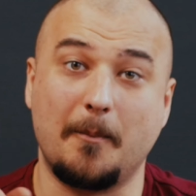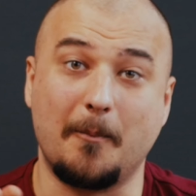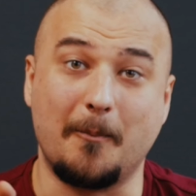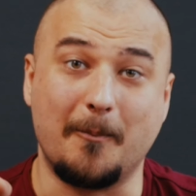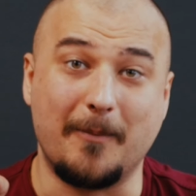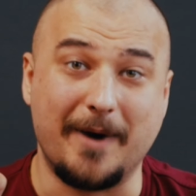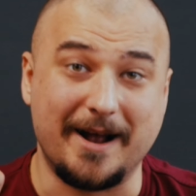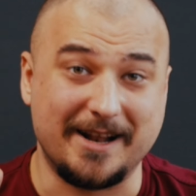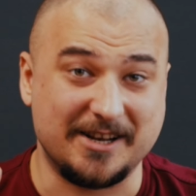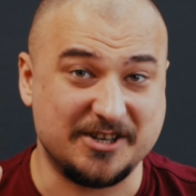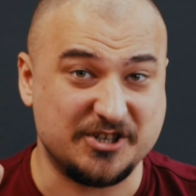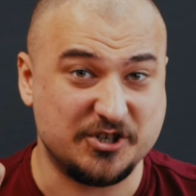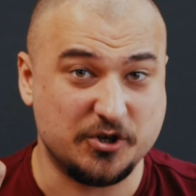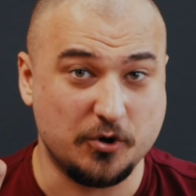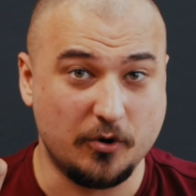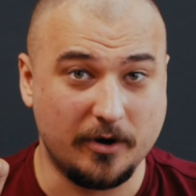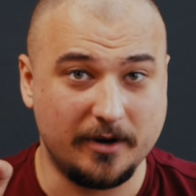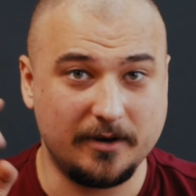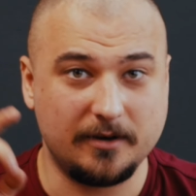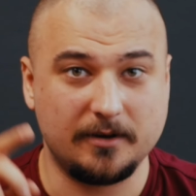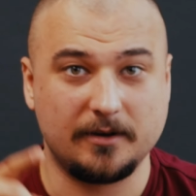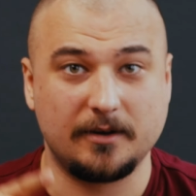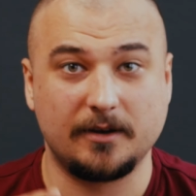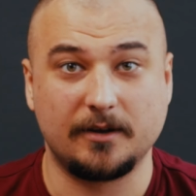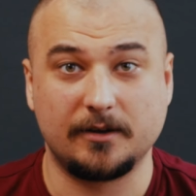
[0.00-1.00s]

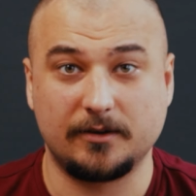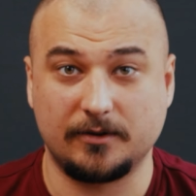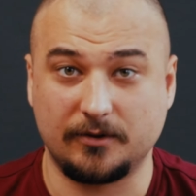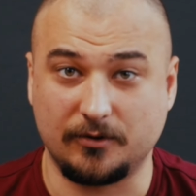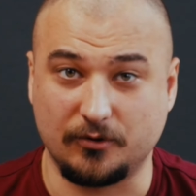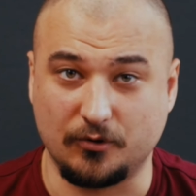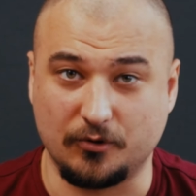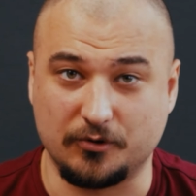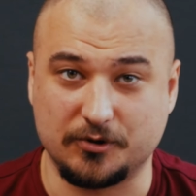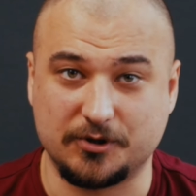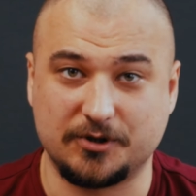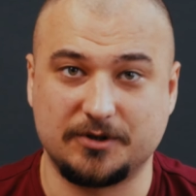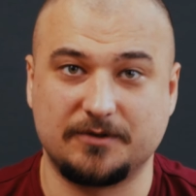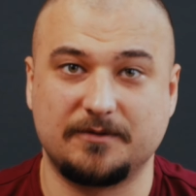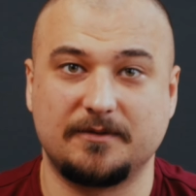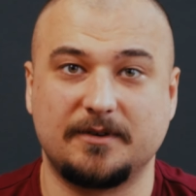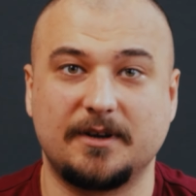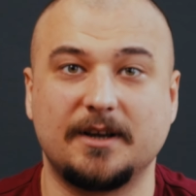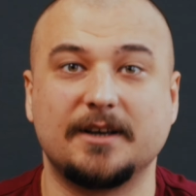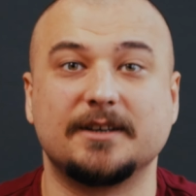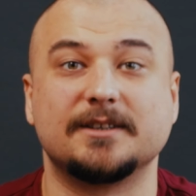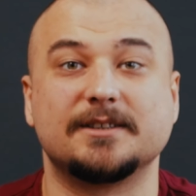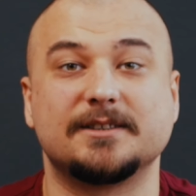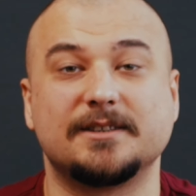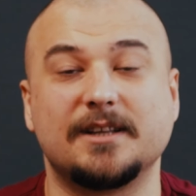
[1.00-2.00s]
Большой нож.
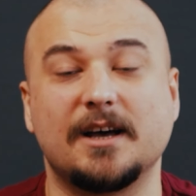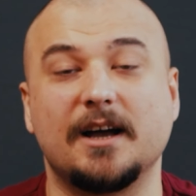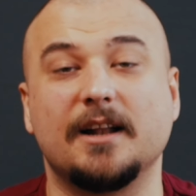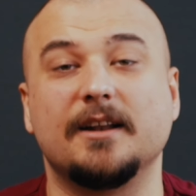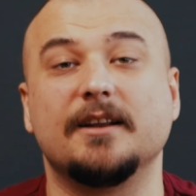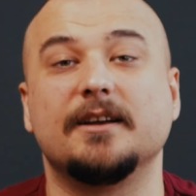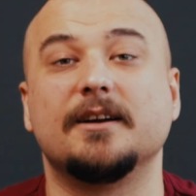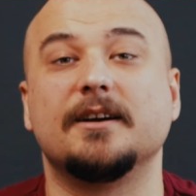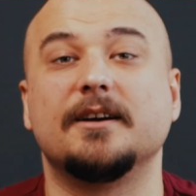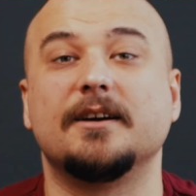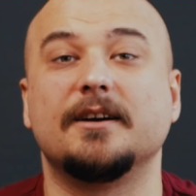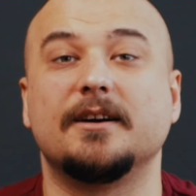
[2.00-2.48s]
Сталь